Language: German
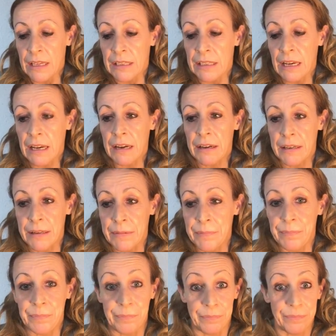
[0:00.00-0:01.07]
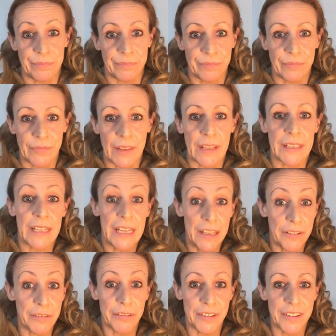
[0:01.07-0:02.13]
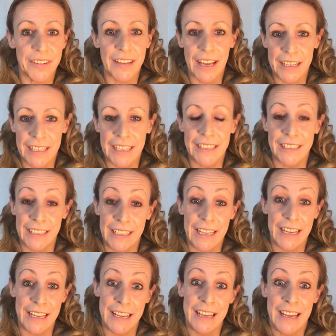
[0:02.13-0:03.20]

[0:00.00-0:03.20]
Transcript: ja, ähm, Jesus ist derjenige,